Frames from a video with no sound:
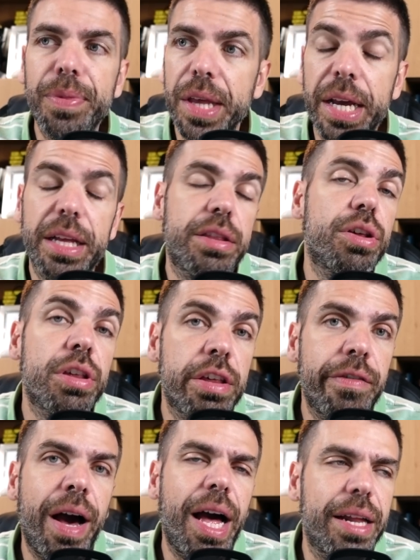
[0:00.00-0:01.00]
e ci si
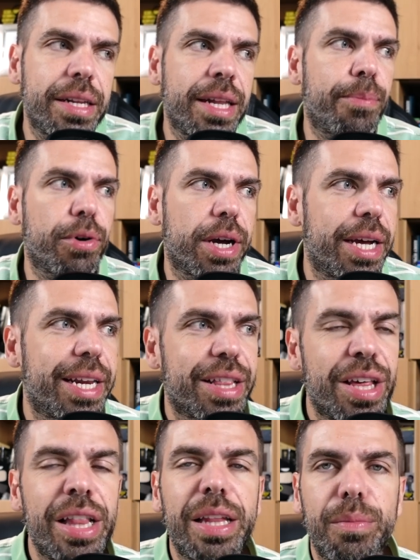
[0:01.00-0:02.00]
va in epoche
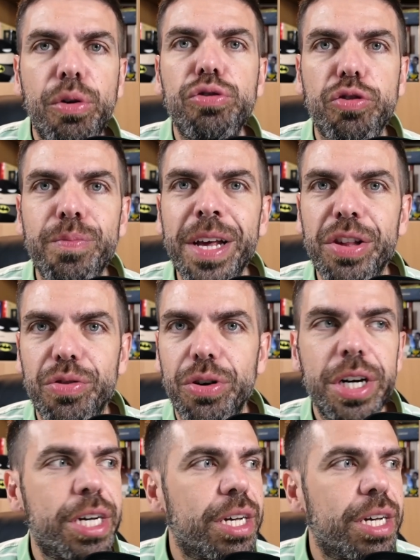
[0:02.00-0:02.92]
recenti molto spesso.